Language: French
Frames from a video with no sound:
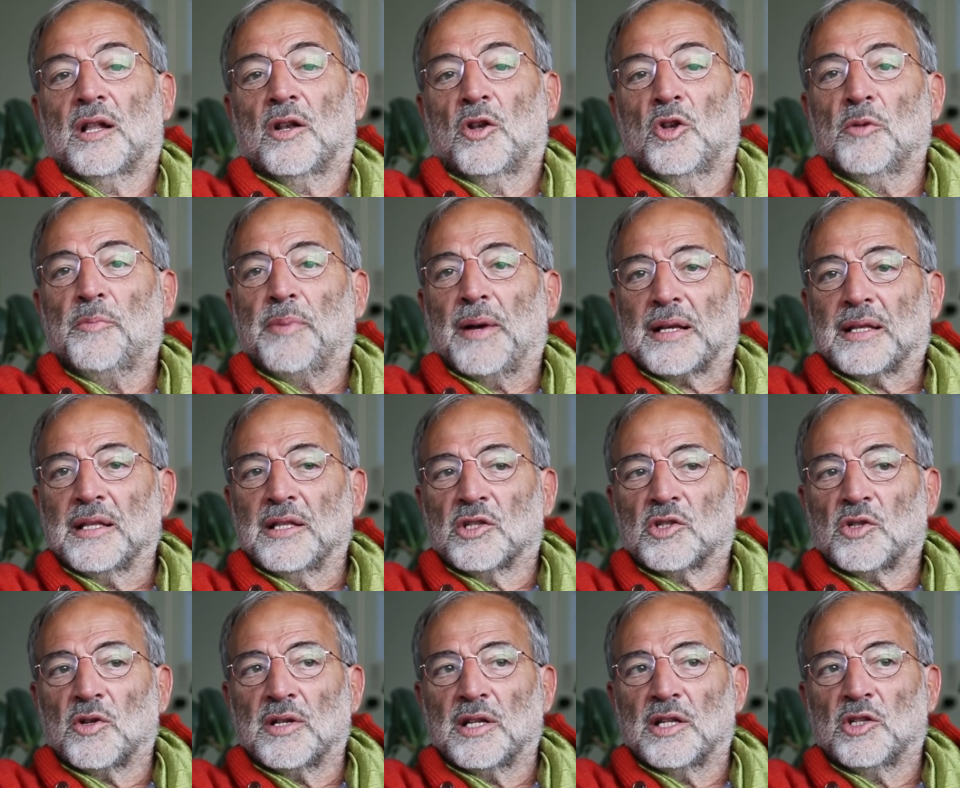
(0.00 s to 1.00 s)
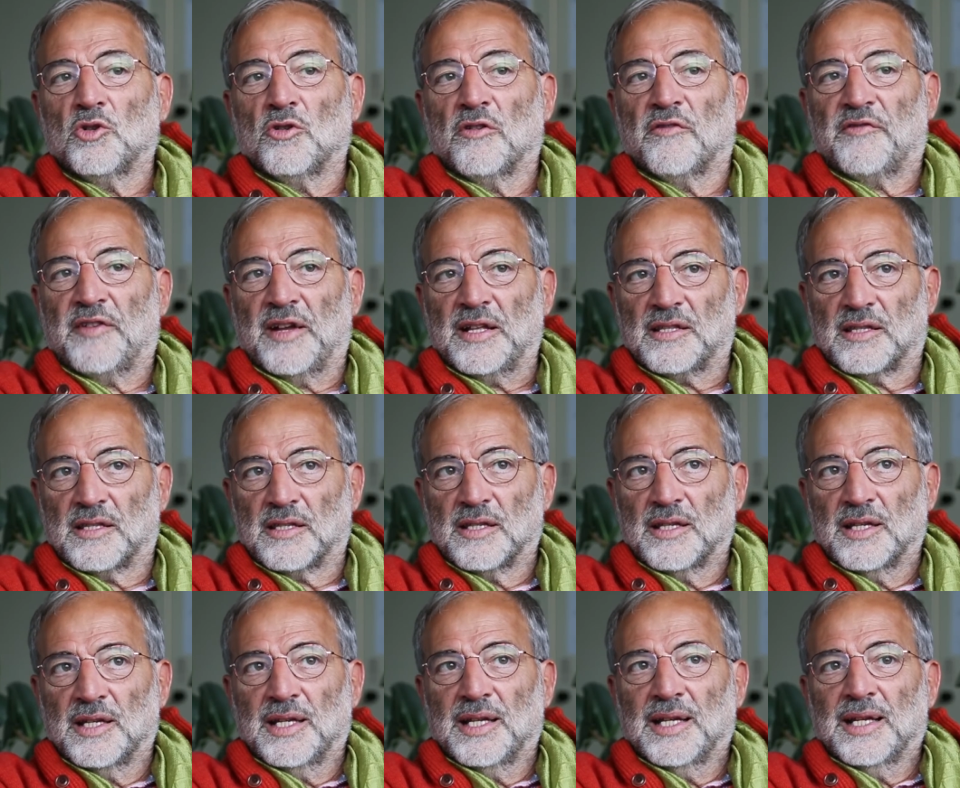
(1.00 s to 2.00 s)
le Parkinson est dû au fait
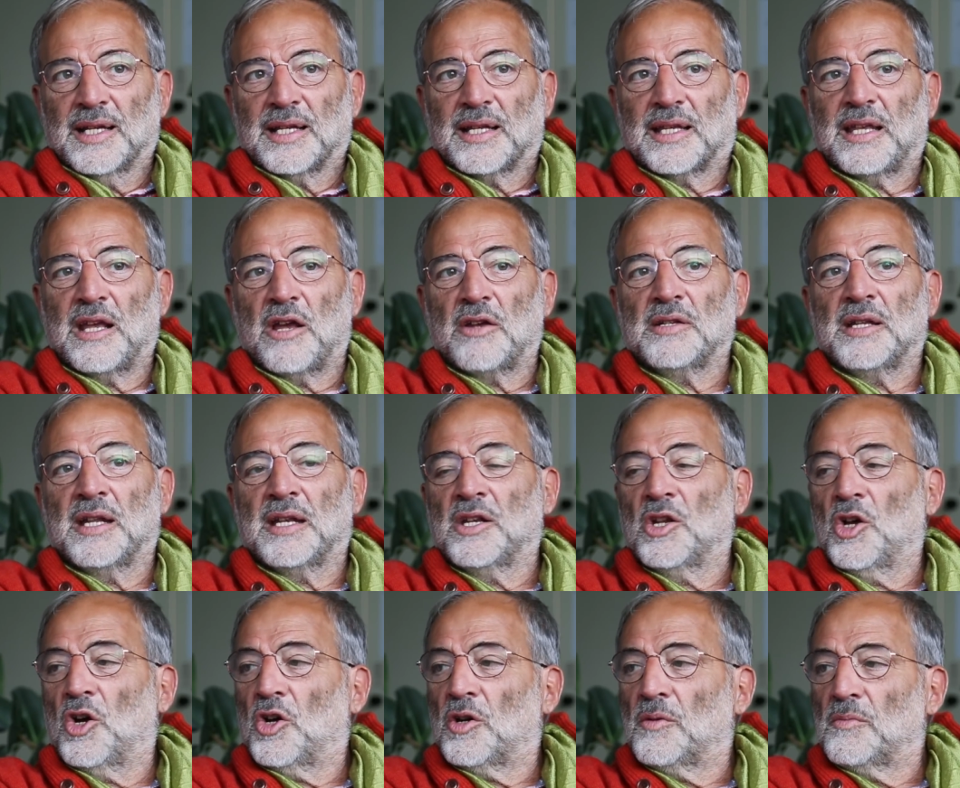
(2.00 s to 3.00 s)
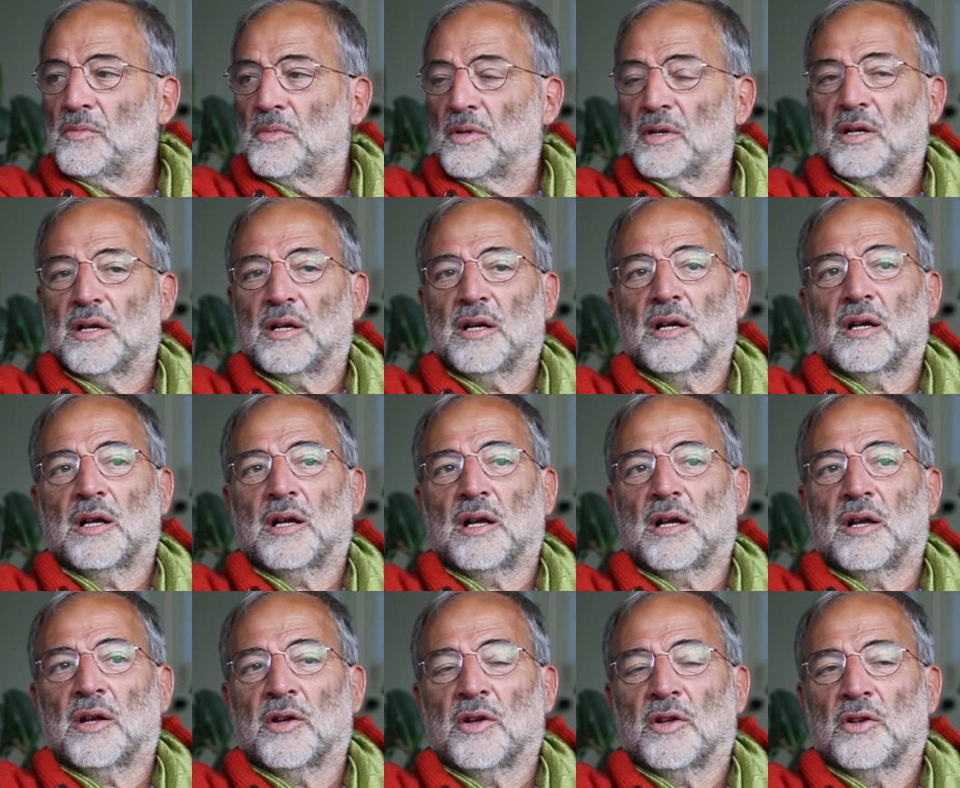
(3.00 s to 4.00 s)
qu'il y a une énorme...
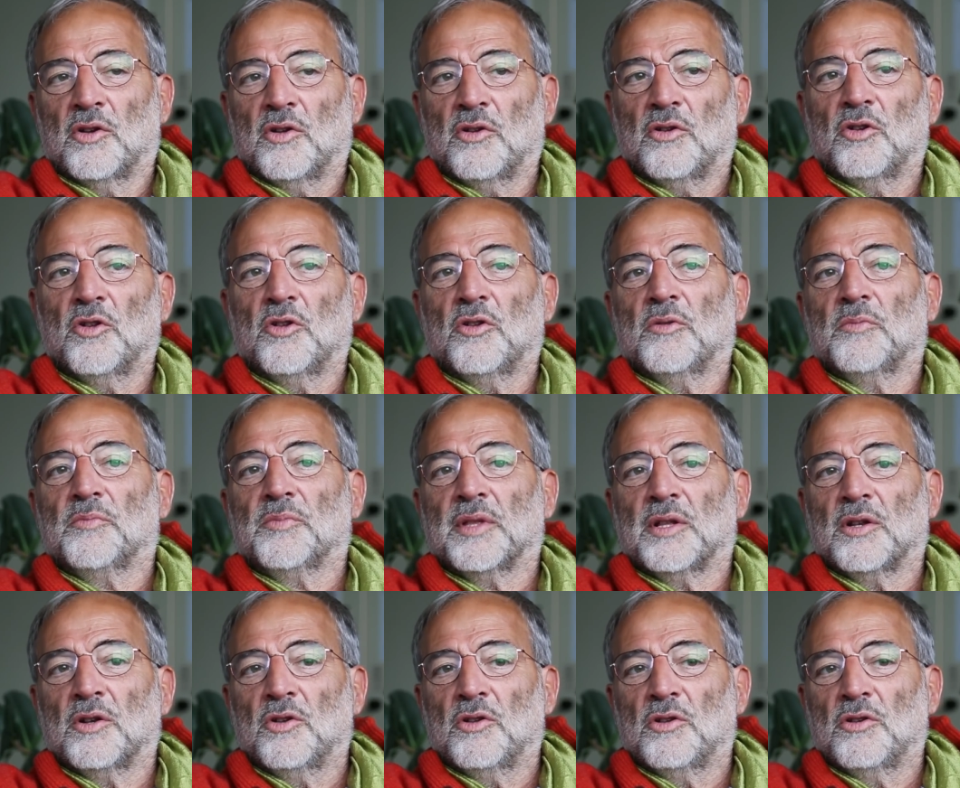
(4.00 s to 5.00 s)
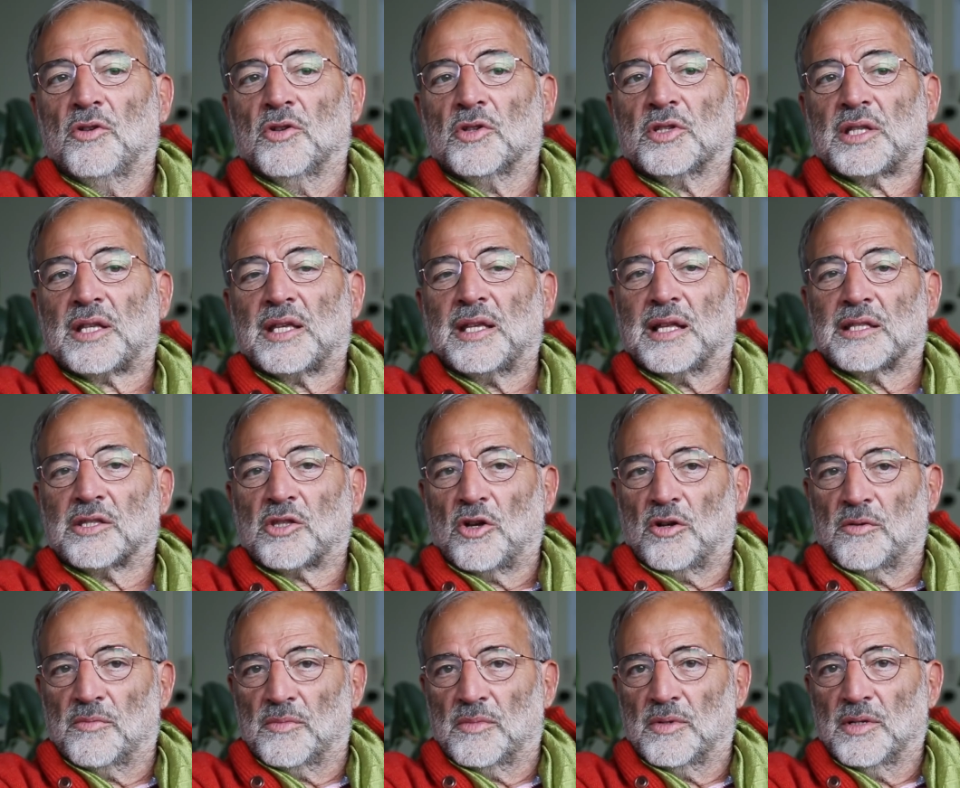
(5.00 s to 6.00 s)
Euh, le, le,
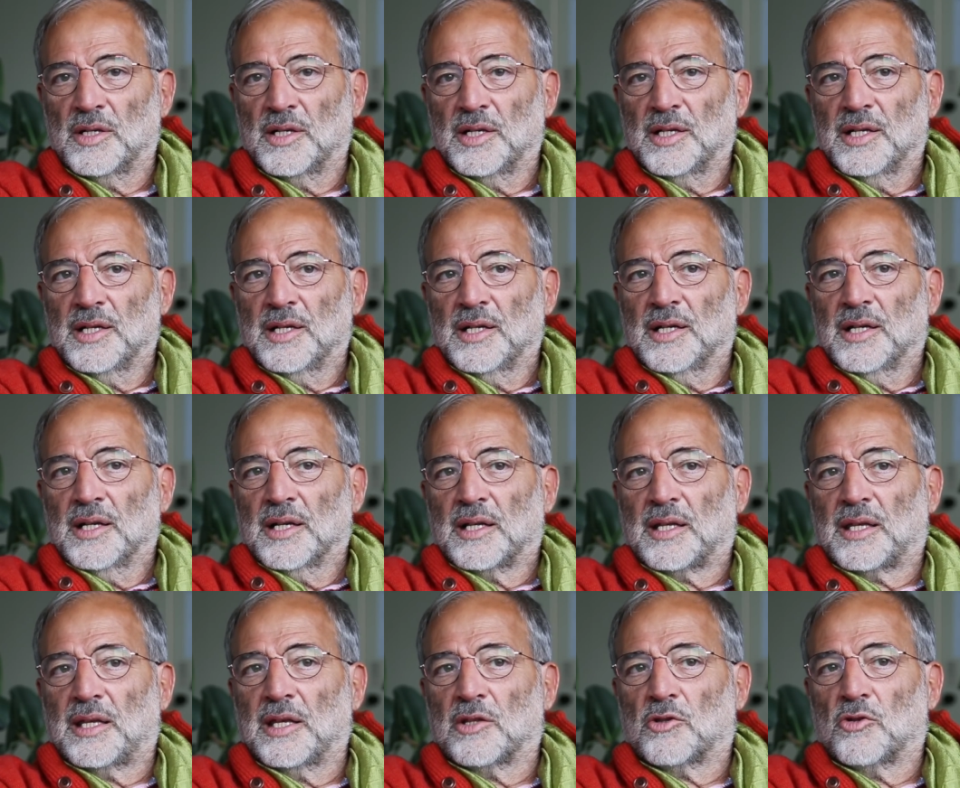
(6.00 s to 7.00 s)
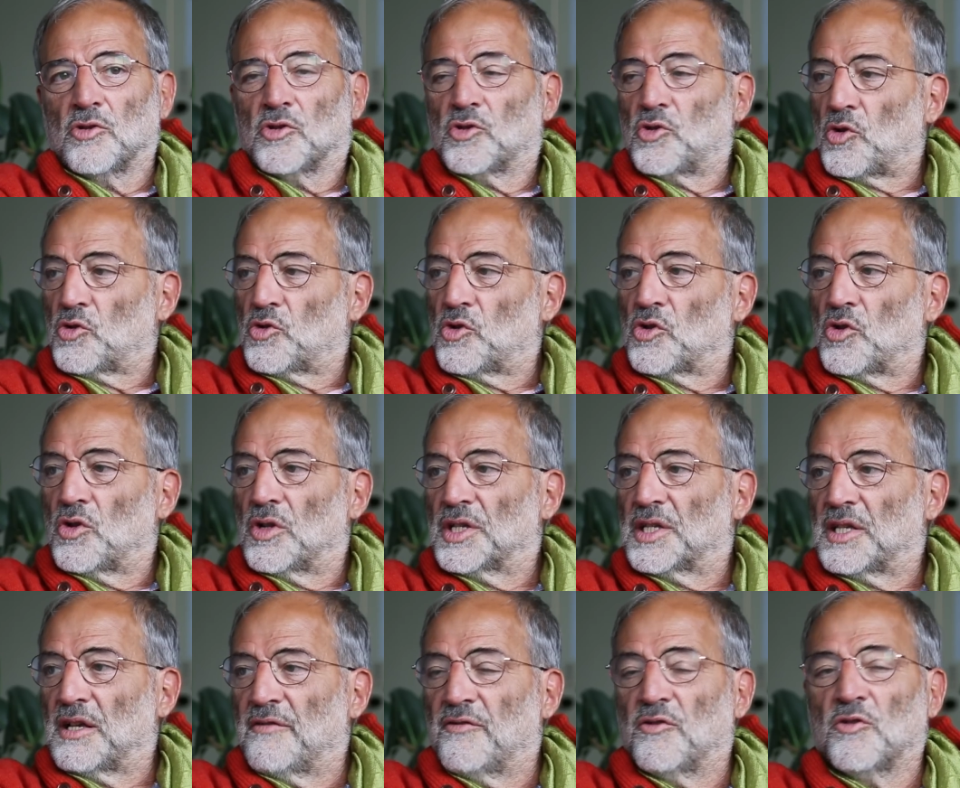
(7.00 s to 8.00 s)
striatum, qui est une structure dans le
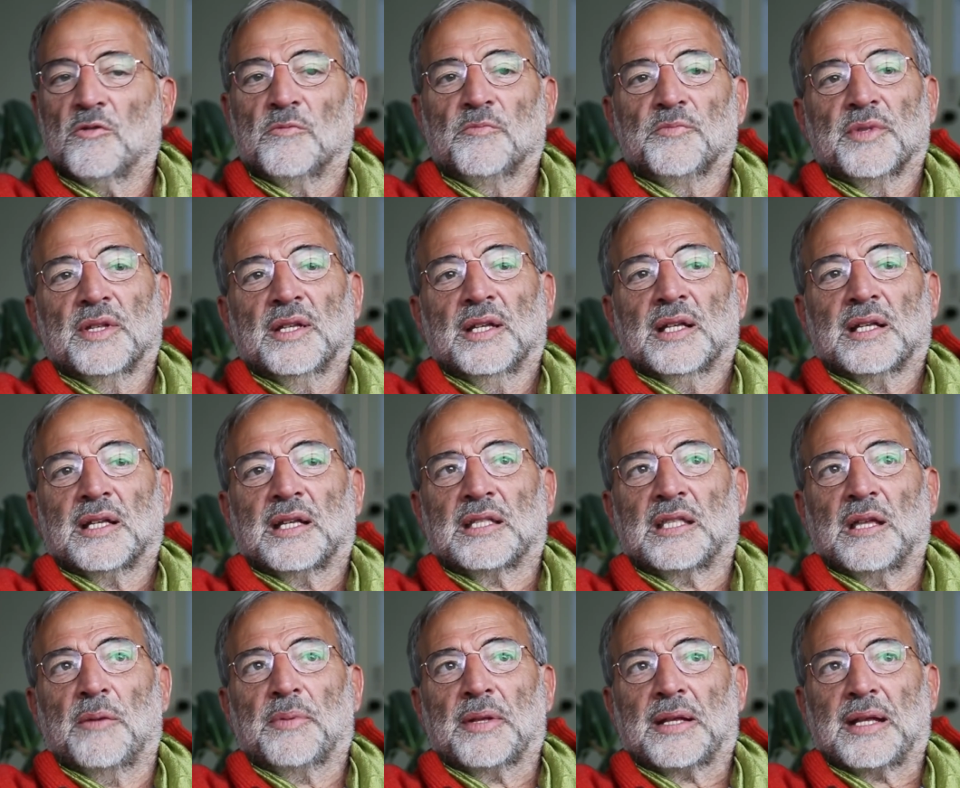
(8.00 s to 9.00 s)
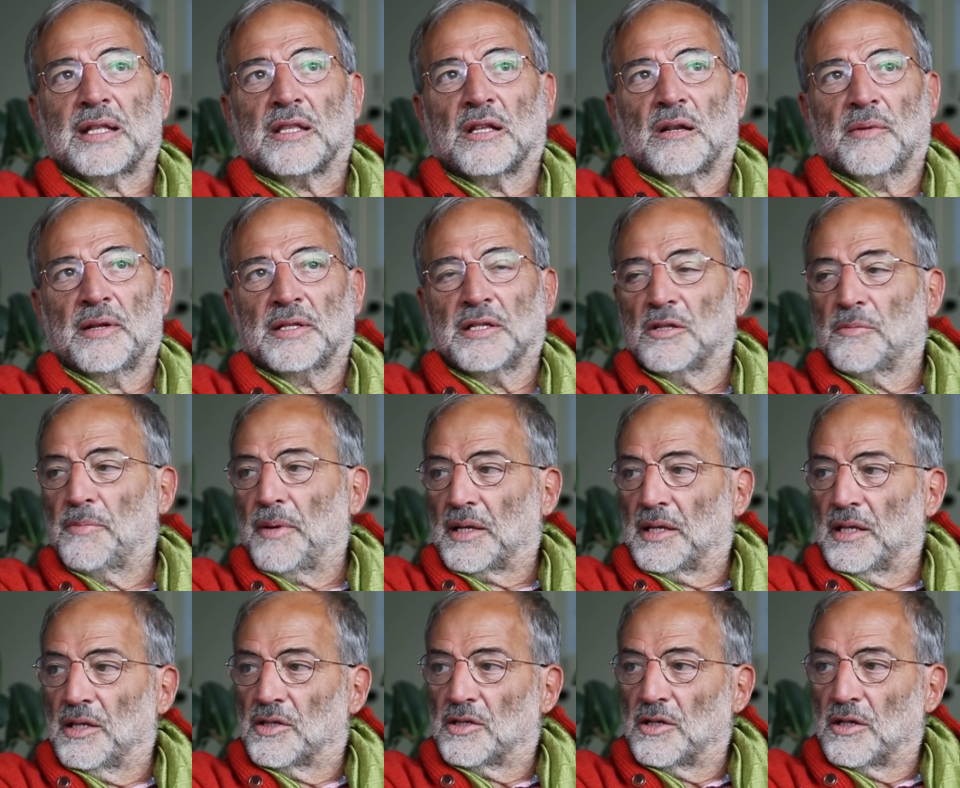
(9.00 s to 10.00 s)
cerveau qui est impliquée dans la maladie de
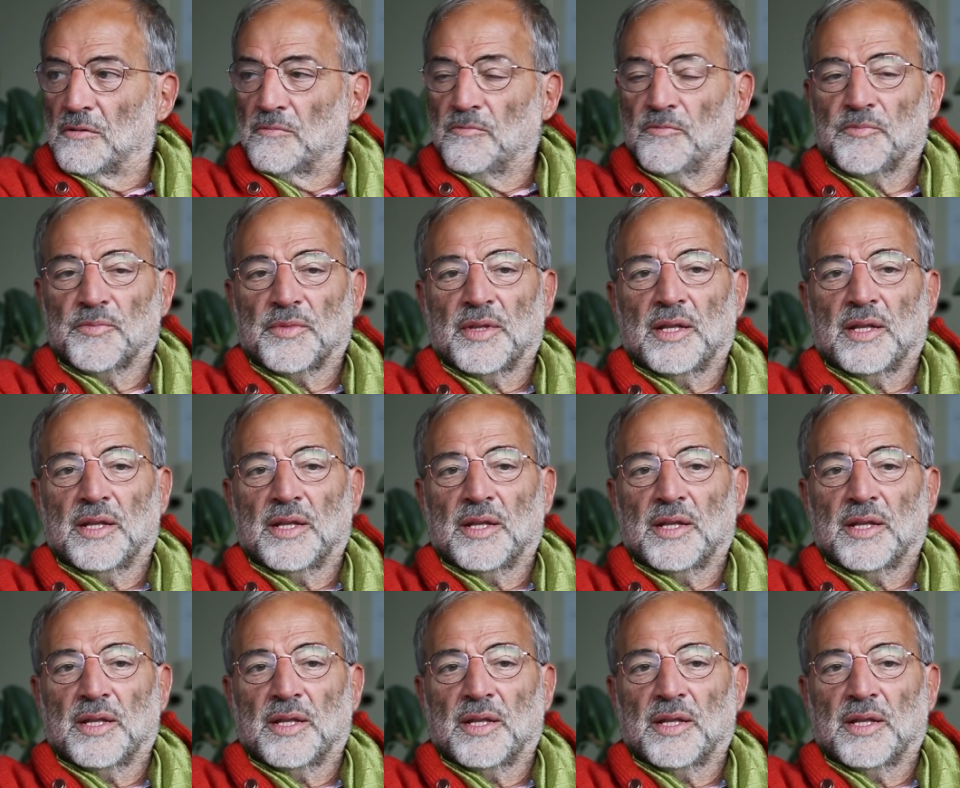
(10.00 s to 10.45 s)
Parkinson,